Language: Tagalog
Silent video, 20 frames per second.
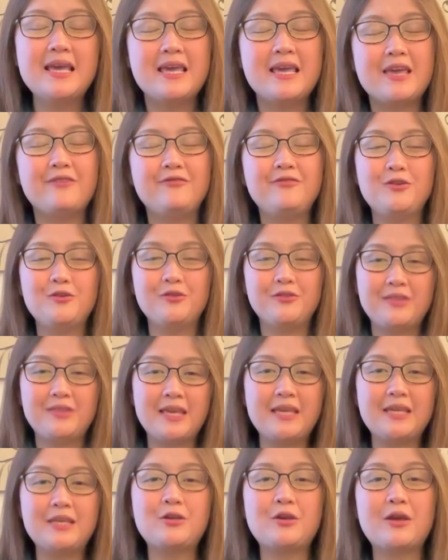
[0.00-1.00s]
If you
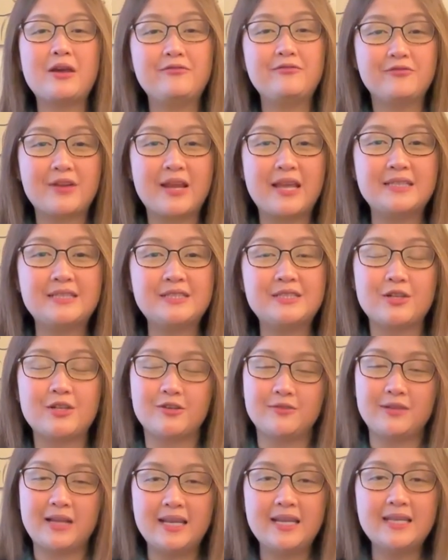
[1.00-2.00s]
think you have friends
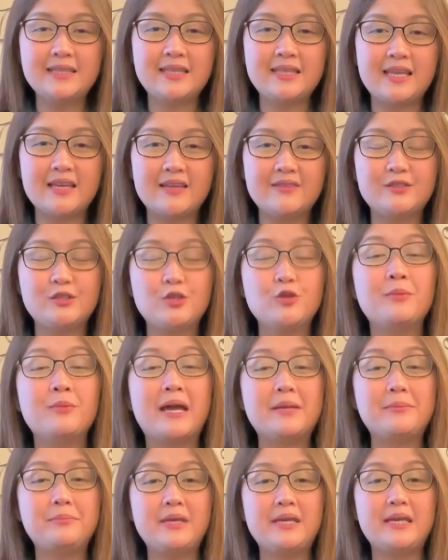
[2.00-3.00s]
or relatives who
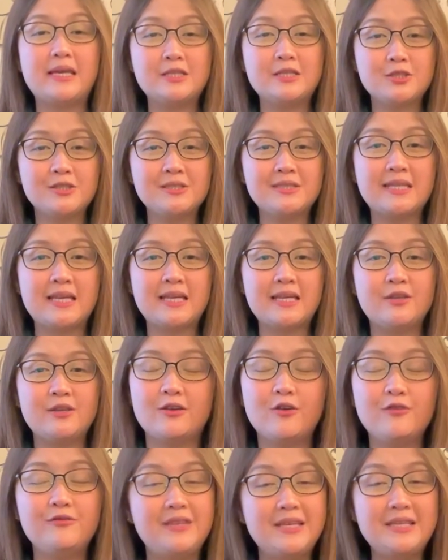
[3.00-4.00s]
might be interested
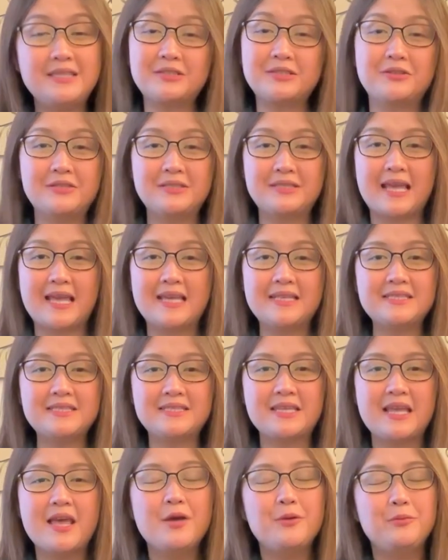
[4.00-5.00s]
of these
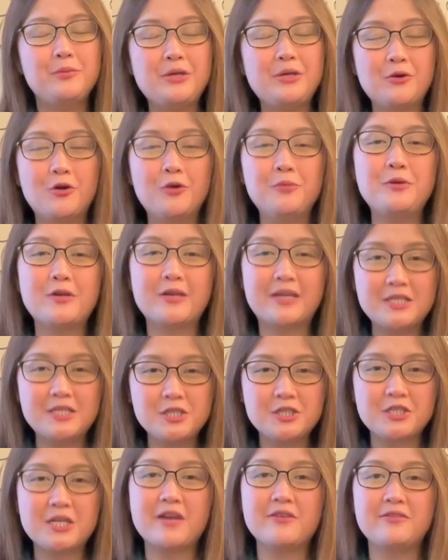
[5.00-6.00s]
contents, we hope you can
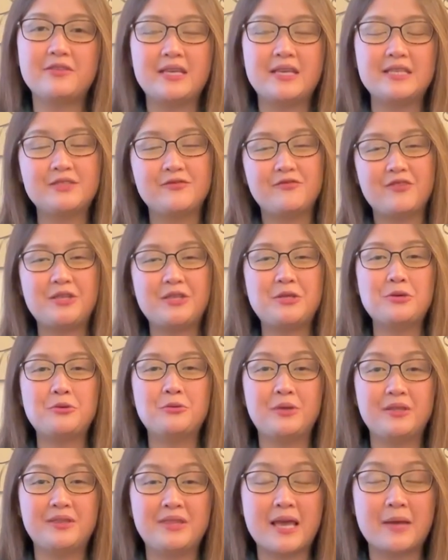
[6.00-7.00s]
share this video
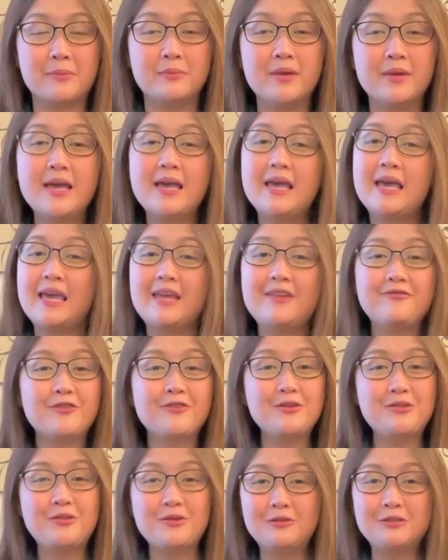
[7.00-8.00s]
with them. And
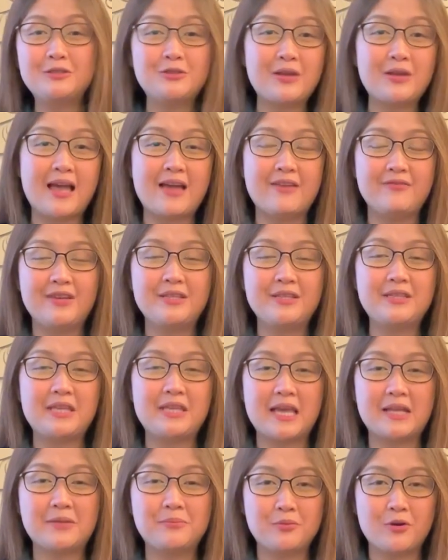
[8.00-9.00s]
for those who haven't
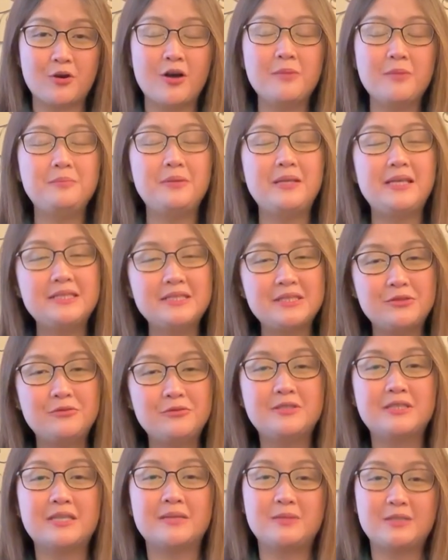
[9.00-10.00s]
yet po, please
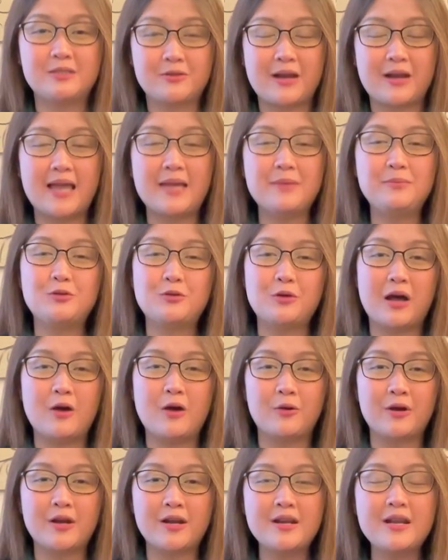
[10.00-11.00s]
do subscribe to
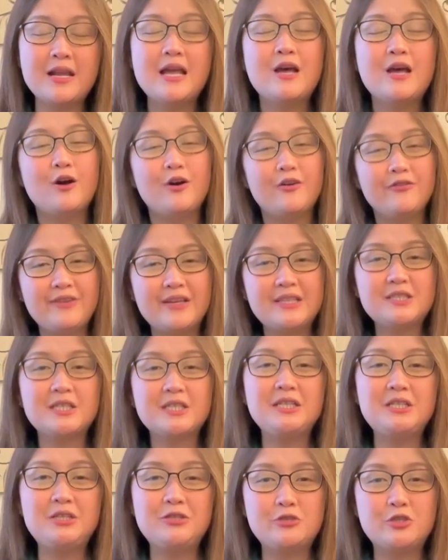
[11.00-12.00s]
our
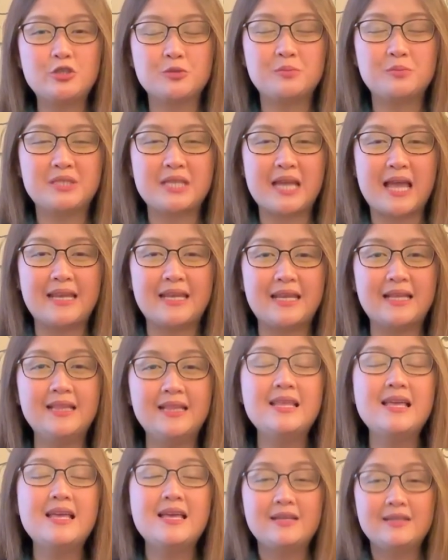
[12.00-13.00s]
official YouTube
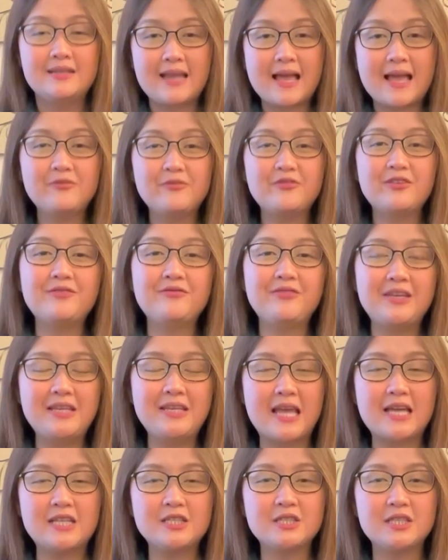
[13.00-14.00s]
channel Raffle
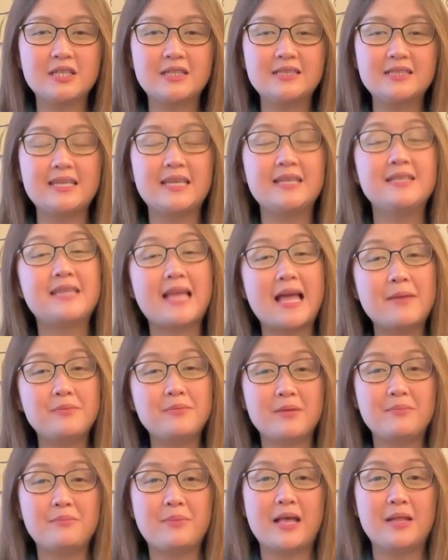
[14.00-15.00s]
Financials, and tap
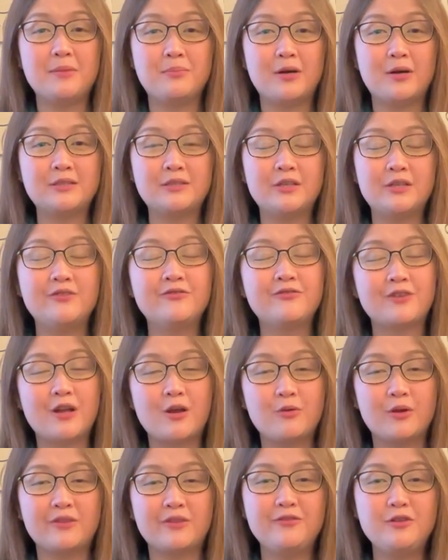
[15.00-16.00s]
the bell button for
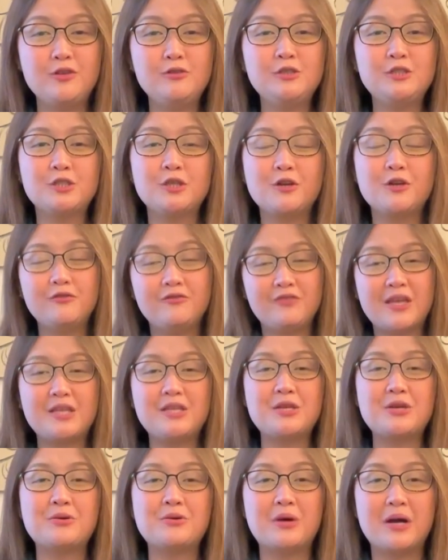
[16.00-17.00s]
our future
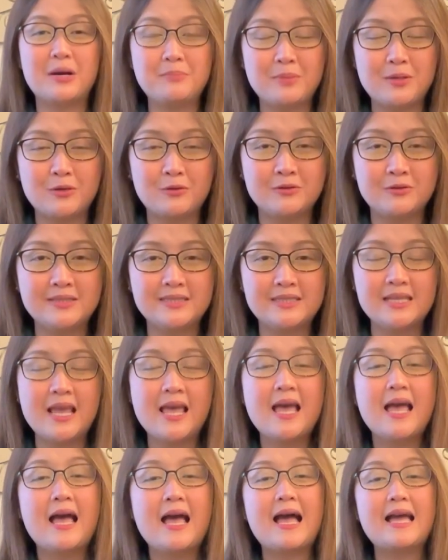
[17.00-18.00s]
video uploads.
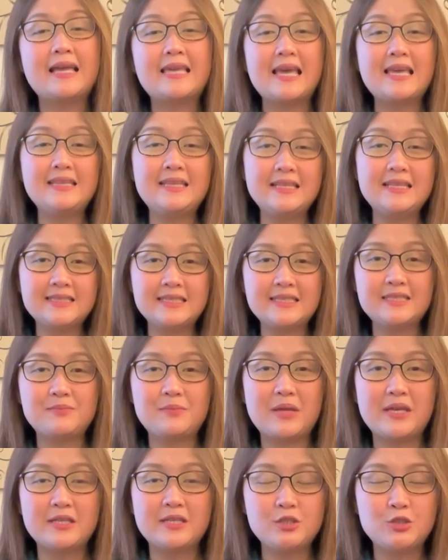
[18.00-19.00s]
Again, this has
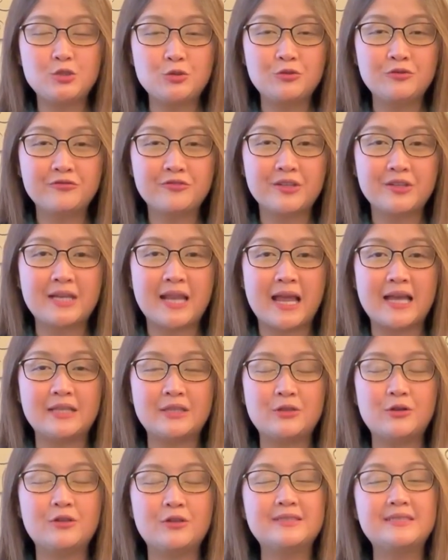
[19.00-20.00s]
been June
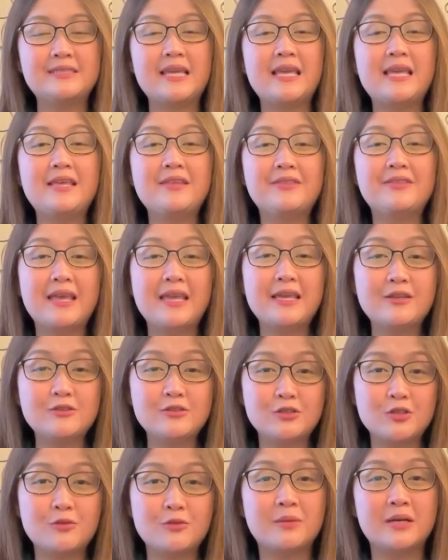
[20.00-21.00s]
Fernando saying thank you
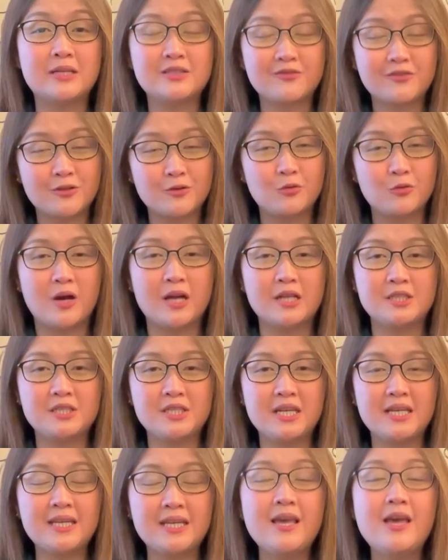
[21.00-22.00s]
so much for
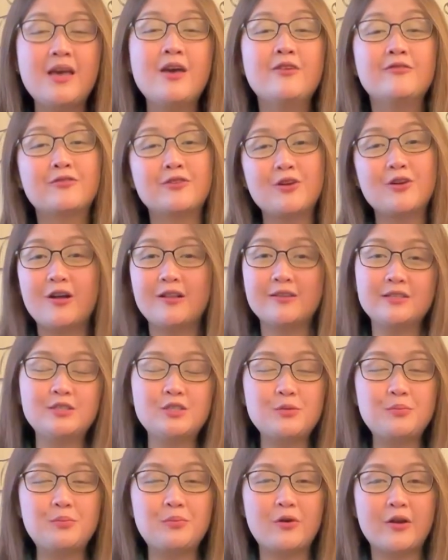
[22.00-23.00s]
watching, for all the
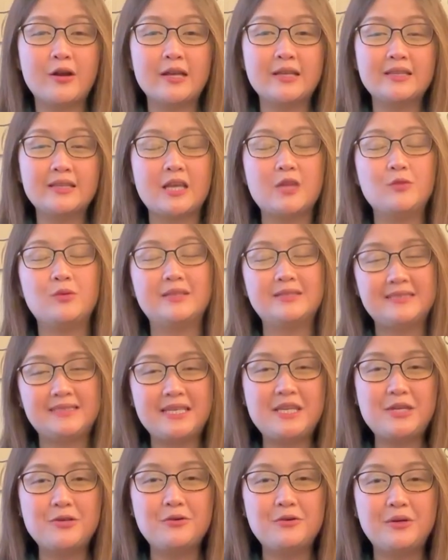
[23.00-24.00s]
support, and we'll
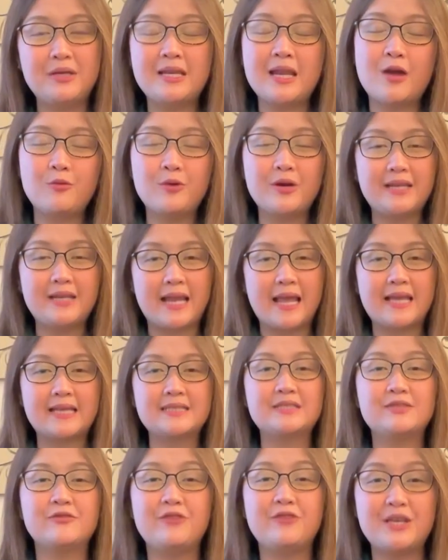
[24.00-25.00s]
see you in our
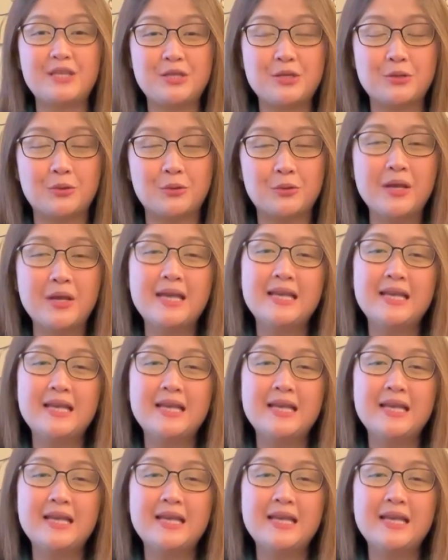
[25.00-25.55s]
next video.